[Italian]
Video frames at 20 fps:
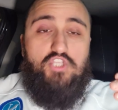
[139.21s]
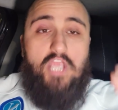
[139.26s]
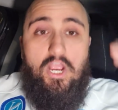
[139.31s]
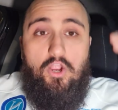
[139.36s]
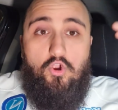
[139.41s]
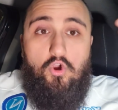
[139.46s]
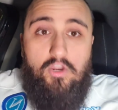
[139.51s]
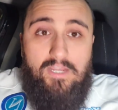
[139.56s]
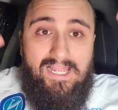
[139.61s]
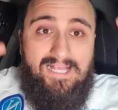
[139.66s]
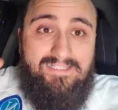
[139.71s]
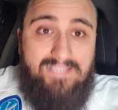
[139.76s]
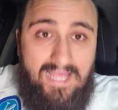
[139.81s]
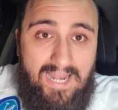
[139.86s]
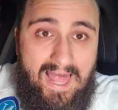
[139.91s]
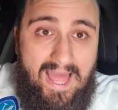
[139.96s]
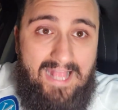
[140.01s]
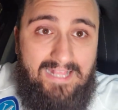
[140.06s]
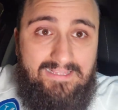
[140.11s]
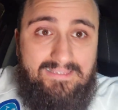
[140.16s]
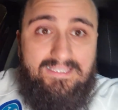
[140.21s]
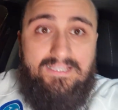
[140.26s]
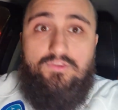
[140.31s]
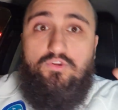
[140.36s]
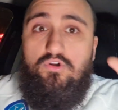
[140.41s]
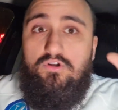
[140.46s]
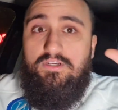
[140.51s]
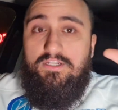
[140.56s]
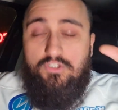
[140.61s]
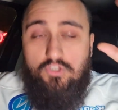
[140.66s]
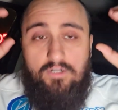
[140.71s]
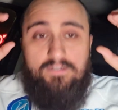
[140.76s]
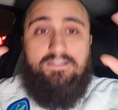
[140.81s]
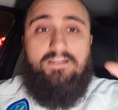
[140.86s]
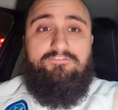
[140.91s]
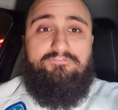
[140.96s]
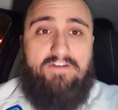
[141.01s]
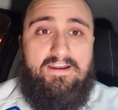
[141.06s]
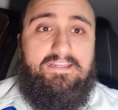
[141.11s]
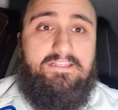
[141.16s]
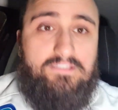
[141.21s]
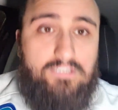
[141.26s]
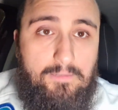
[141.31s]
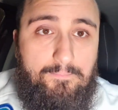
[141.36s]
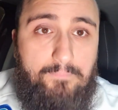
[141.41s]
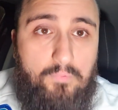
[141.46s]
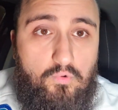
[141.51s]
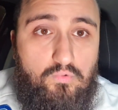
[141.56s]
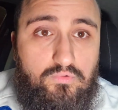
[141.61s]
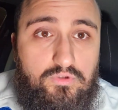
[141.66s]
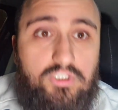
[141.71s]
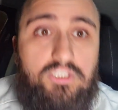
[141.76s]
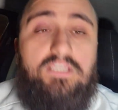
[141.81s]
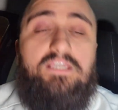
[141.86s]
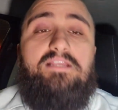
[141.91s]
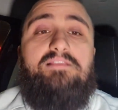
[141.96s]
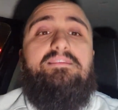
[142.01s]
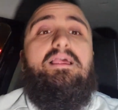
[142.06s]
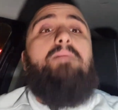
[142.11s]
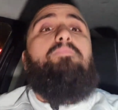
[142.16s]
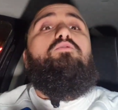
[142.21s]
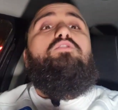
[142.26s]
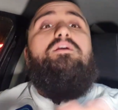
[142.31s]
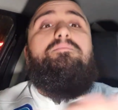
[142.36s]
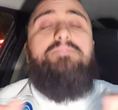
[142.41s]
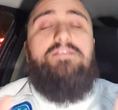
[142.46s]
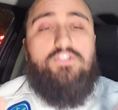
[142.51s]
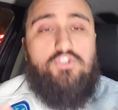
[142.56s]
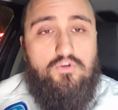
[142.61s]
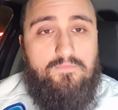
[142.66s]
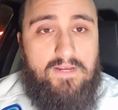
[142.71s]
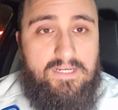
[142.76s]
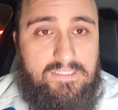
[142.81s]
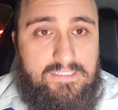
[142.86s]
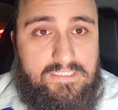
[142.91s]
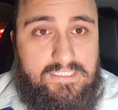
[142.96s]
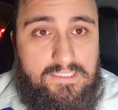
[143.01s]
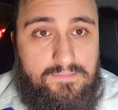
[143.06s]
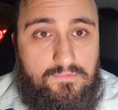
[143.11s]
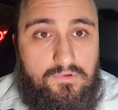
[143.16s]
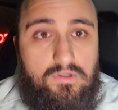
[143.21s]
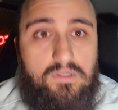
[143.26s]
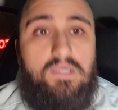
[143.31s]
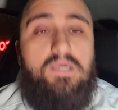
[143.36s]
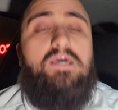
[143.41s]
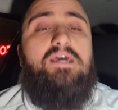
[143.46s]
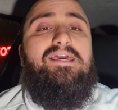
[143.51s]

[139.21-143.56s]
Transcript: già con l'Atalanta, non ritorna a fare i tre punti, il Napoli è messo malissimo.